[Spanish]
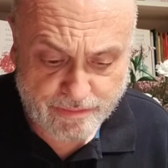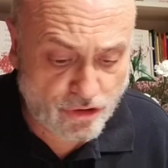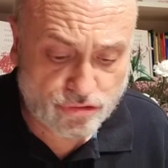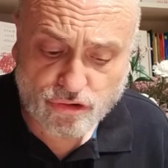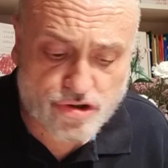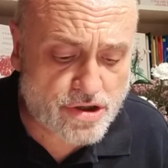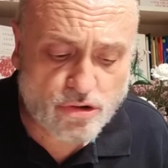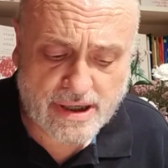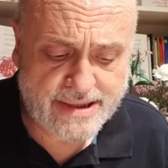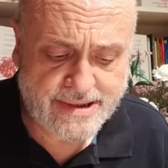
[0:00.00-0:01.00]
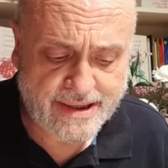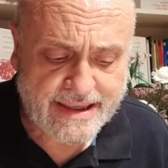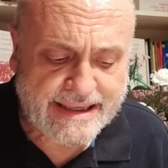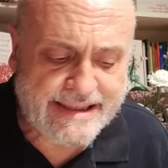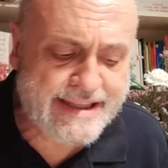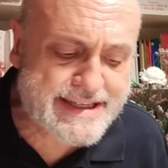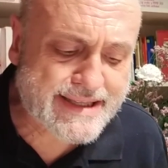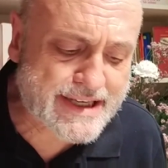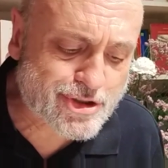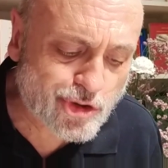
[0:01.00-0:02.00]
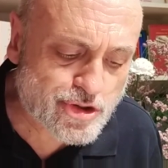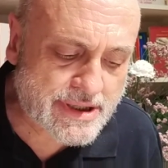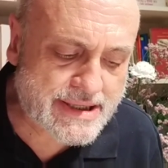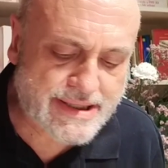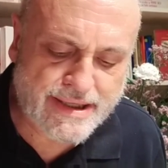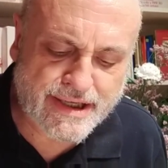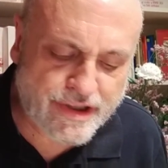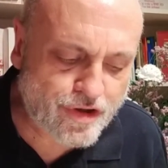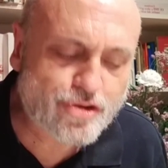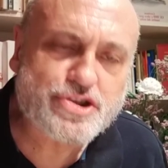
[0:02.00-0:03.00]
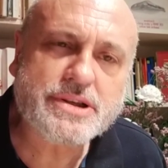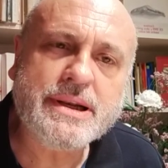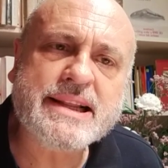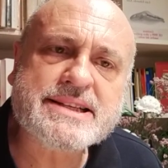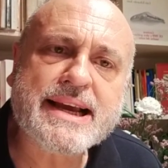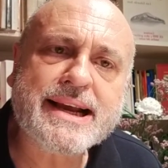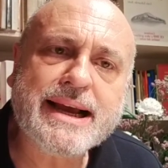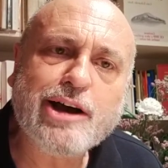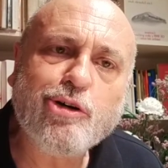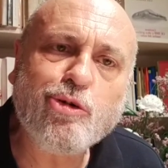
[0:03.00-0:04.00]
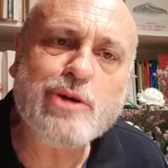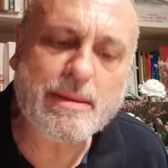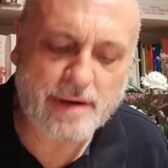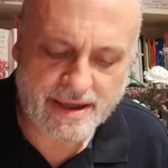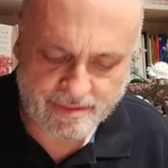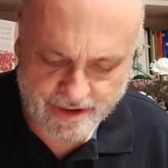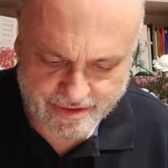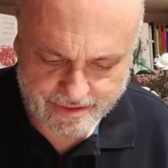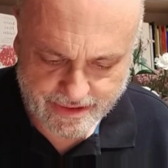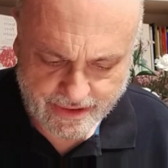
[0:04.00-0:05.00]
pero todo se lo calla, y de estas cosas ni Dios le saca una palabra.